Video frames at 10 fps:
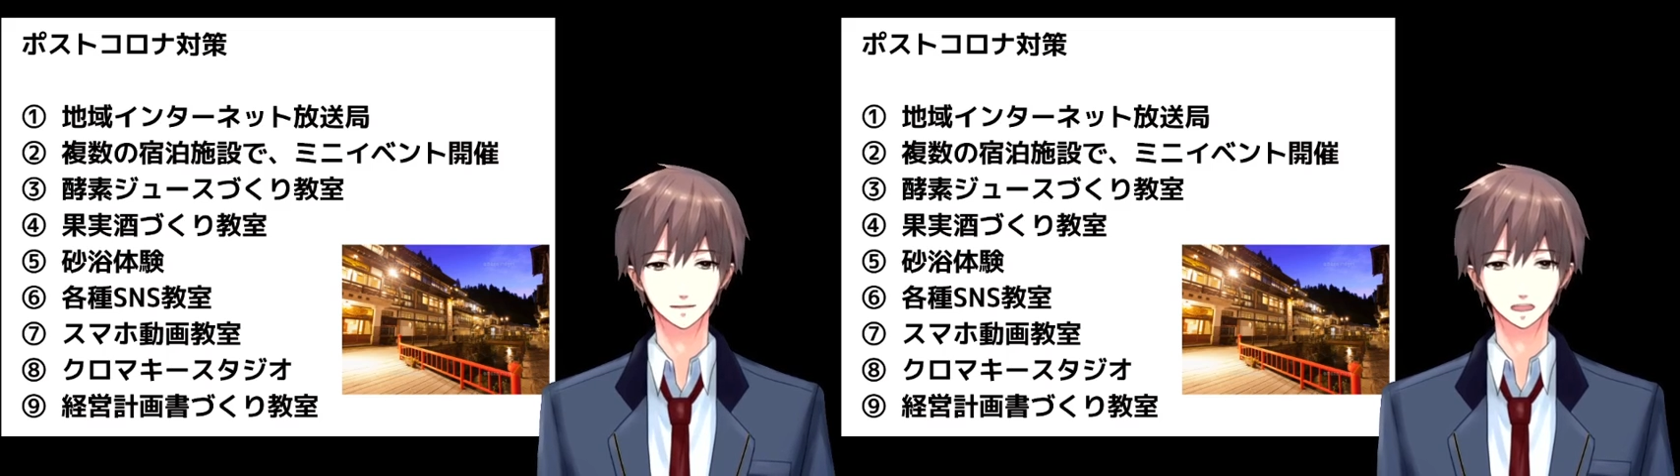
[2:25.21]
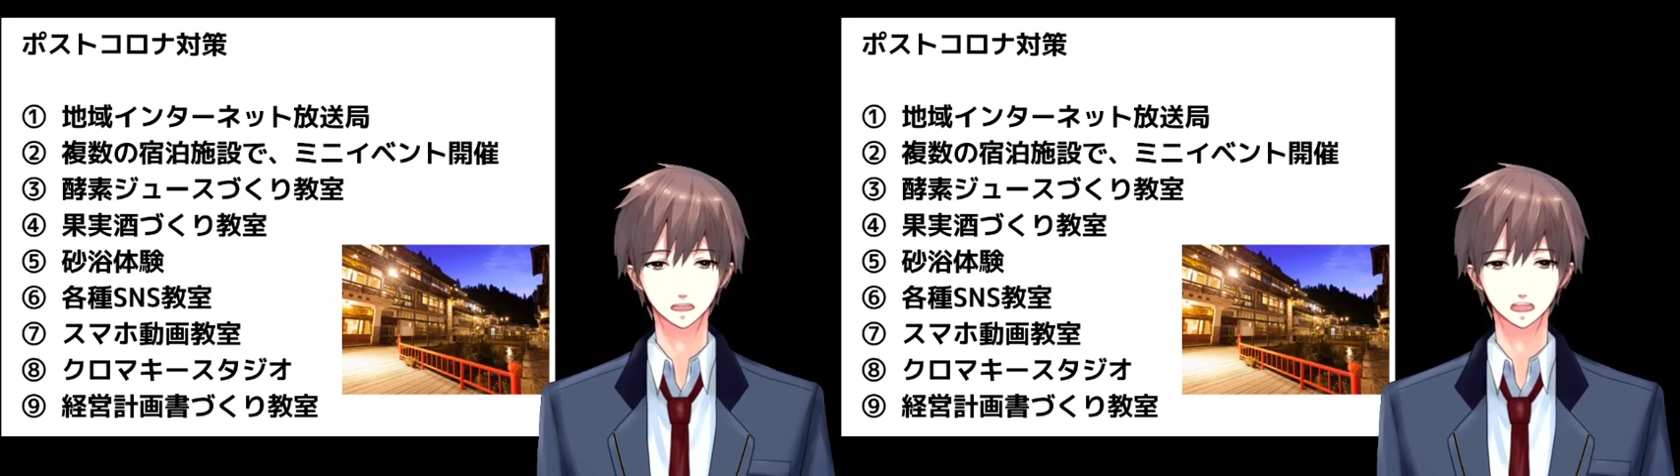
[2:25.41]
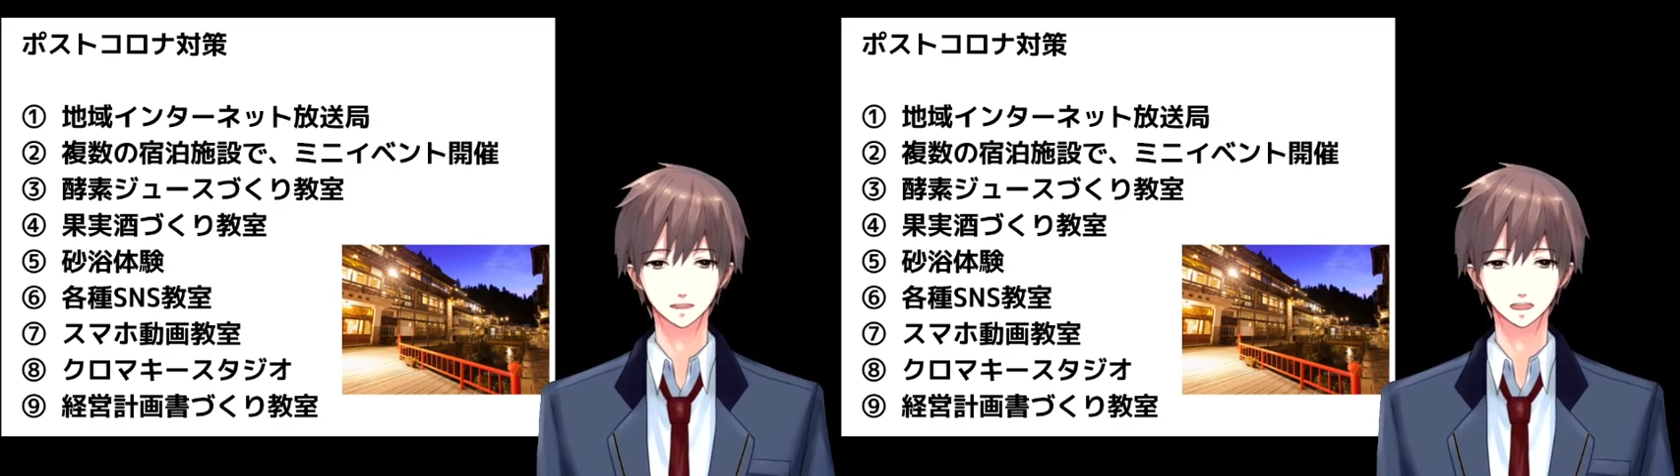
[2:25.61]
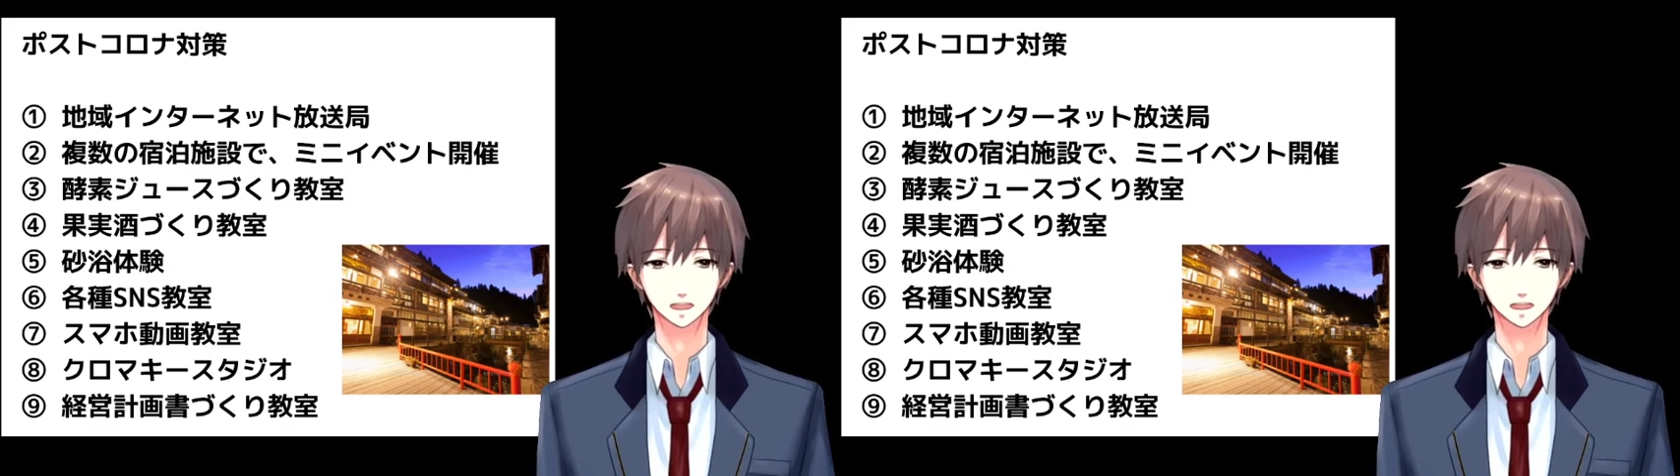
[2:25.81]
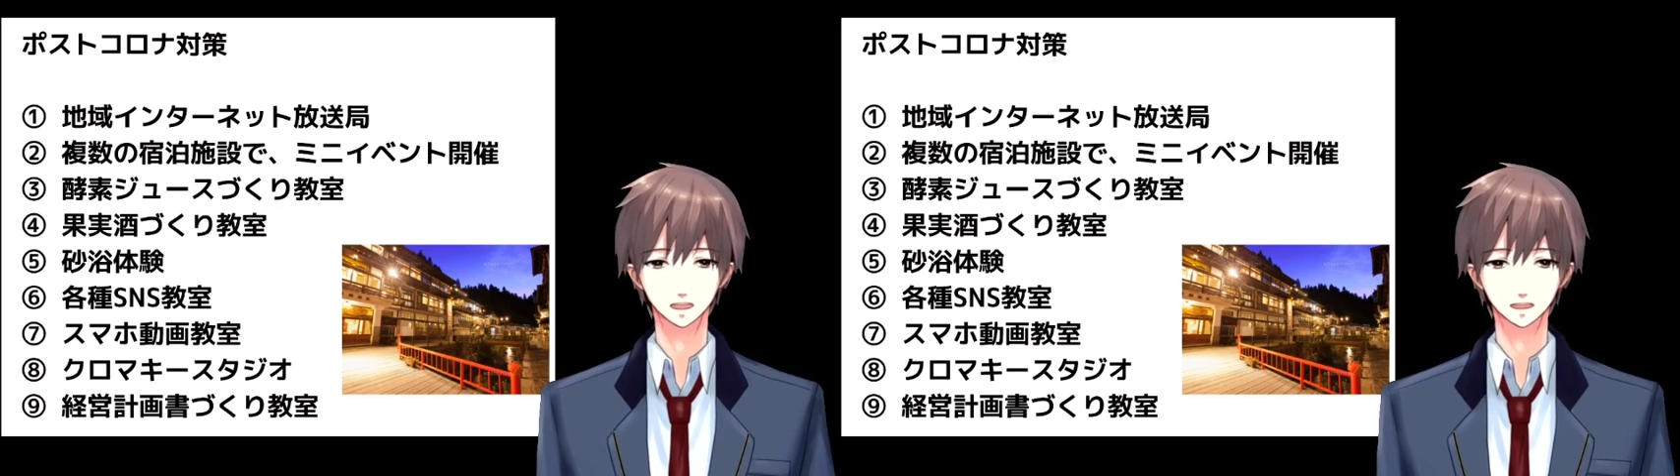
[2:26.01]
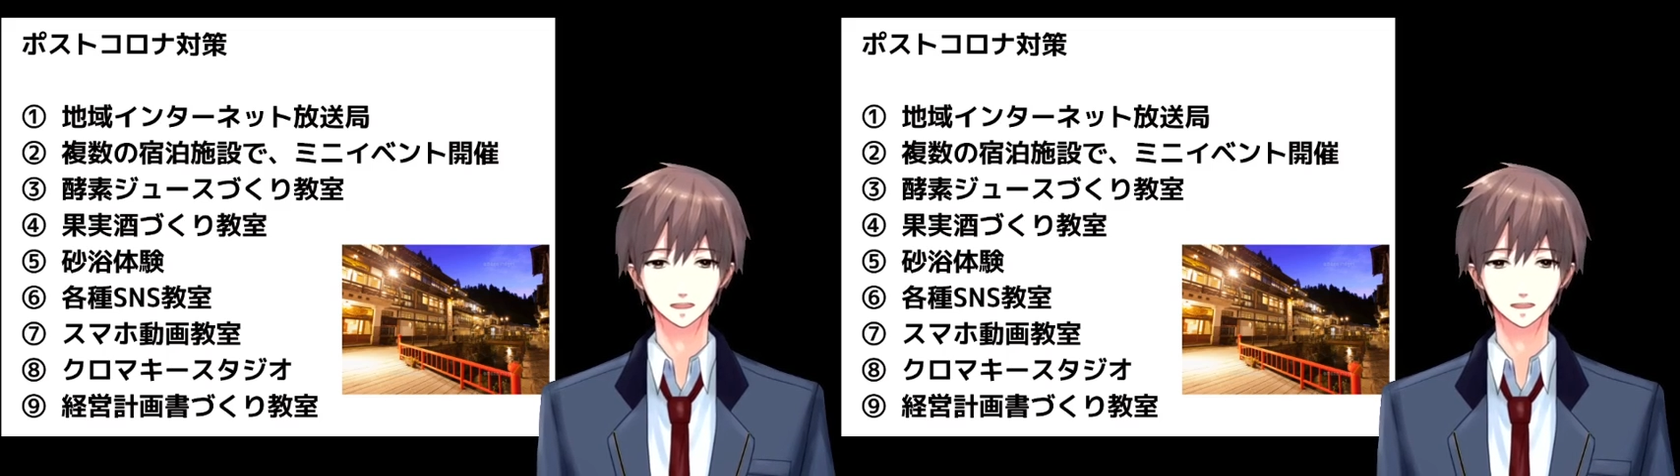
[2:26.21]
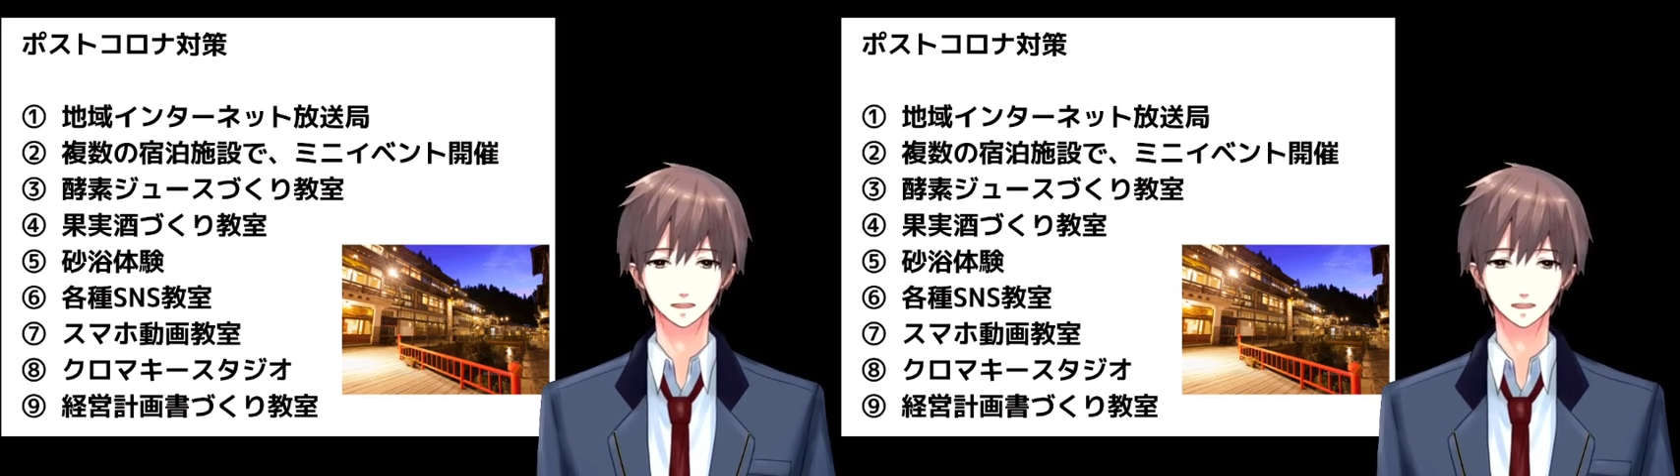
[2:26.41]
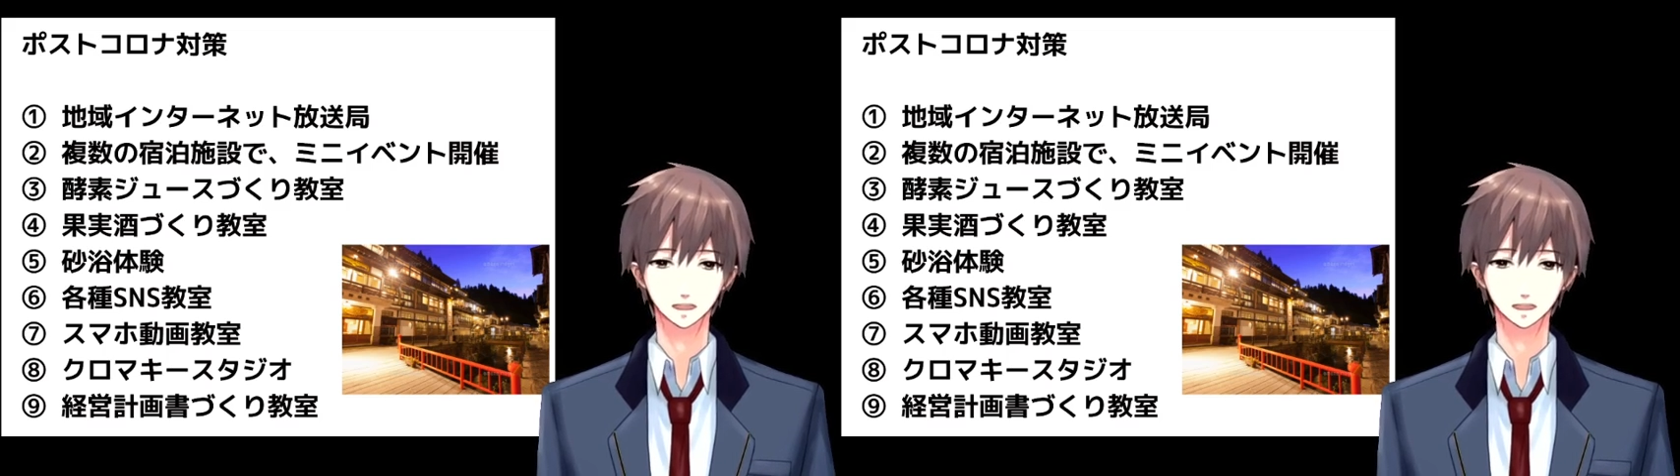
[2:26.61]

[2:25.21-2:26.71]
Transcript: え120種